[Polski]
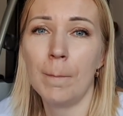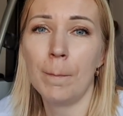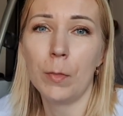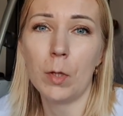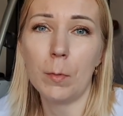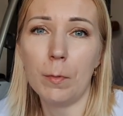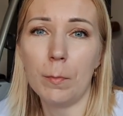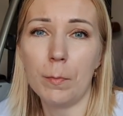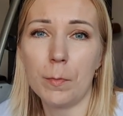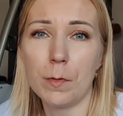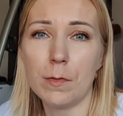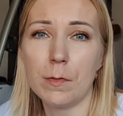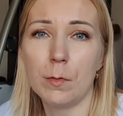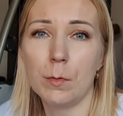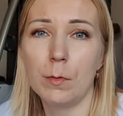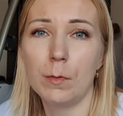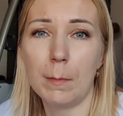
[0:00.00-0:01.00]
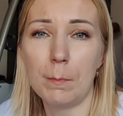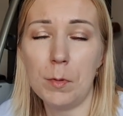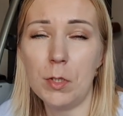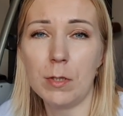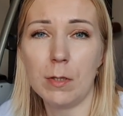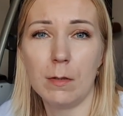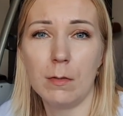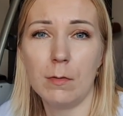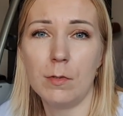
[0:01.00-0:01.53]
to po prostu
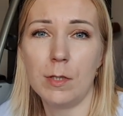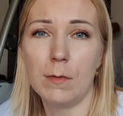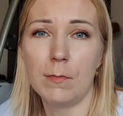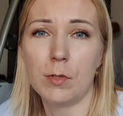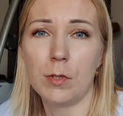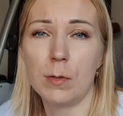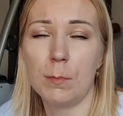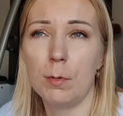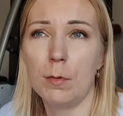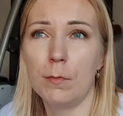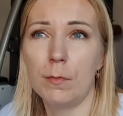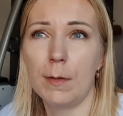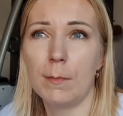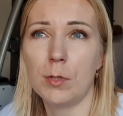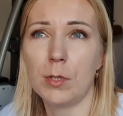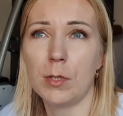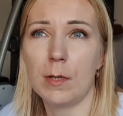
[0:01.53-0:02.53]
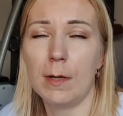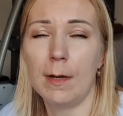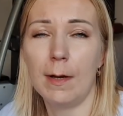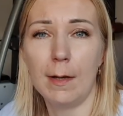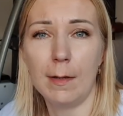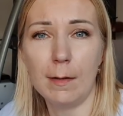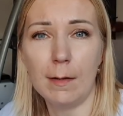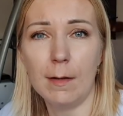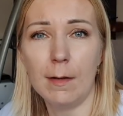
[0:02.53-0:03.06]
napiszę do dziewczyn, bo wiem, że
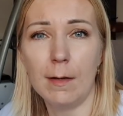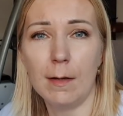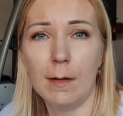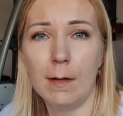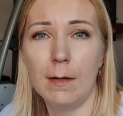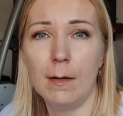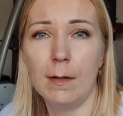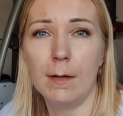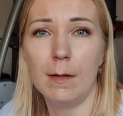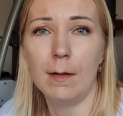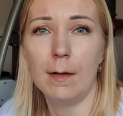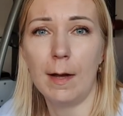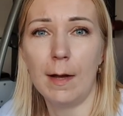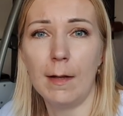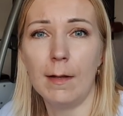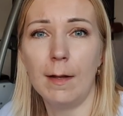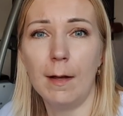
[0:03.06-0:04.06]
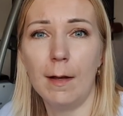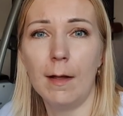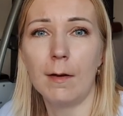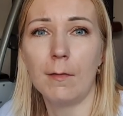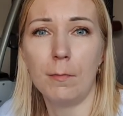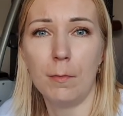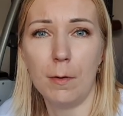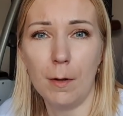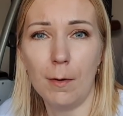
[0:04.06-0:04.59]
Anna, e, e, Ann R.
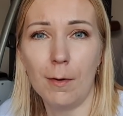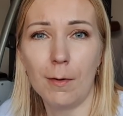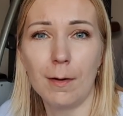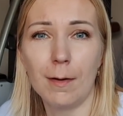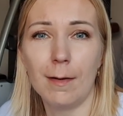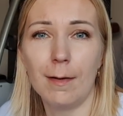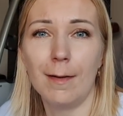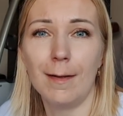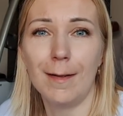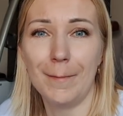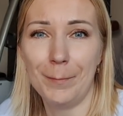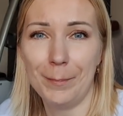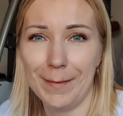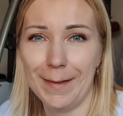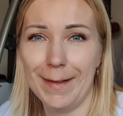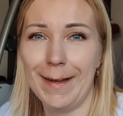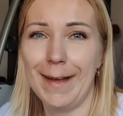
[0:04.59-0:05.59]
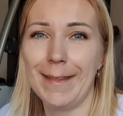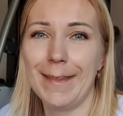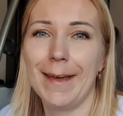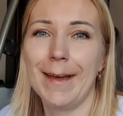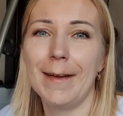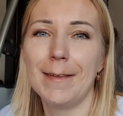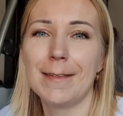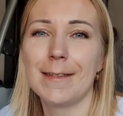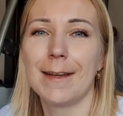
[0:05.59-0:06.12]
Vlog
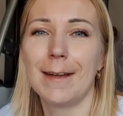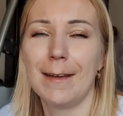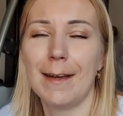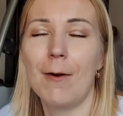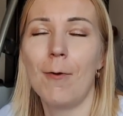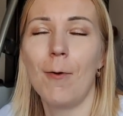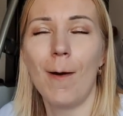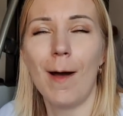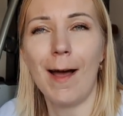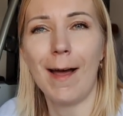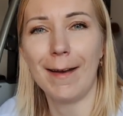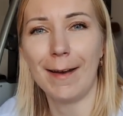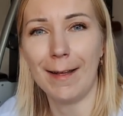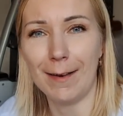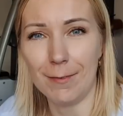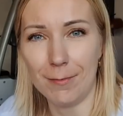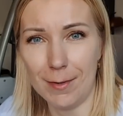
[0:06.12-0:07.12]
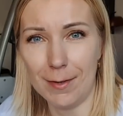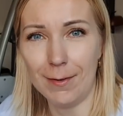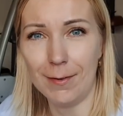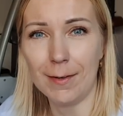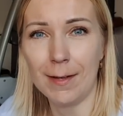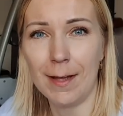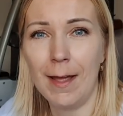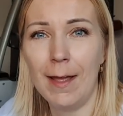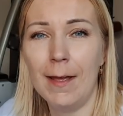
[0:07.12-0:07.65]
Ania z kanału An Vlog.